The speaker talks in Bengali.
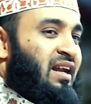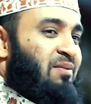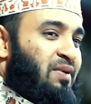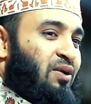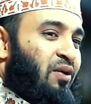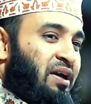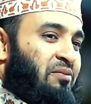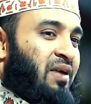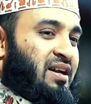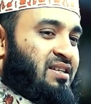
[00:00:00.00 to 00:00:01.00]
নিলেন আপনি কয়েক
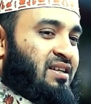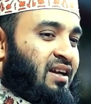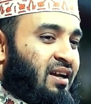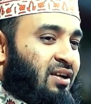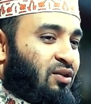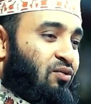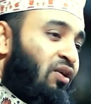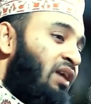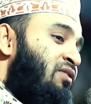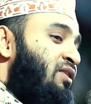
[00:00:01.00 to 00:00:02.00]
মাস কিন্তু
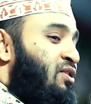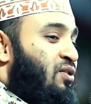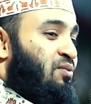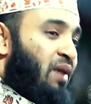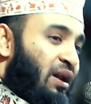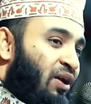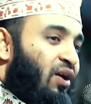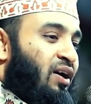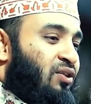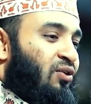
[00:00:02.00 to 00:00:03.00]
ফলাফল যখন ভালো
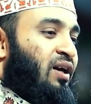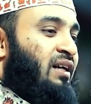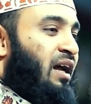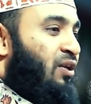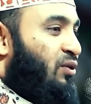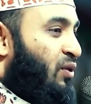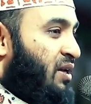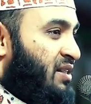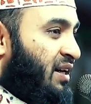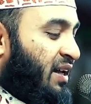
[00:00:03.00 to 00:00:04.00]
হয় তখন একটা আনন্দ
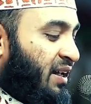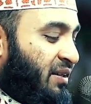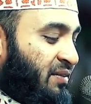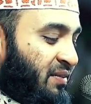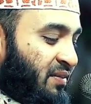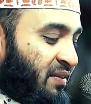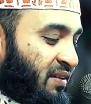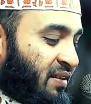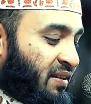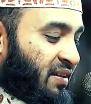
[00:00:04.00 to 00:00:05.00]
আছে না নাই
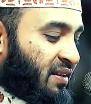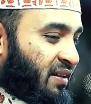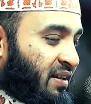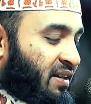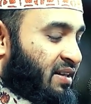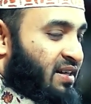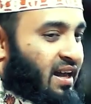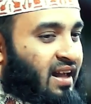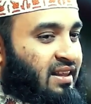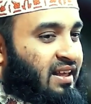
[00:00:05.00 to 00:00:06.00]

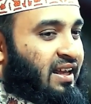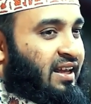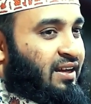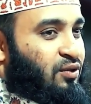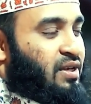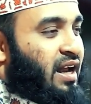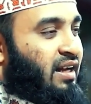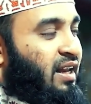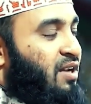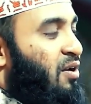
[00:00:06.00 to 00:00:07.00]
সারাদিন রোজা
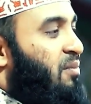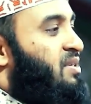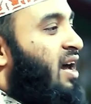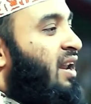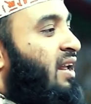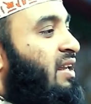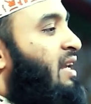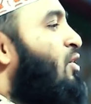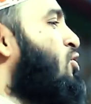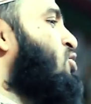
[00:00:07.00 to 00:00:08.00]
রাখলেন রমজানে
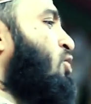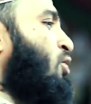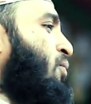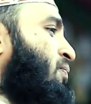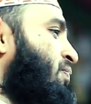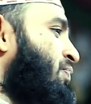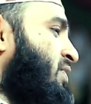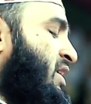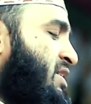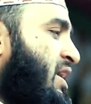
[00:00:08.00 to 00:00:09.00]
কি কষ্ট
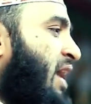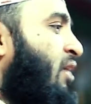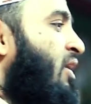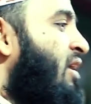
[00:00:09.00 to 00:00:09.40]
তৃষ্ণায়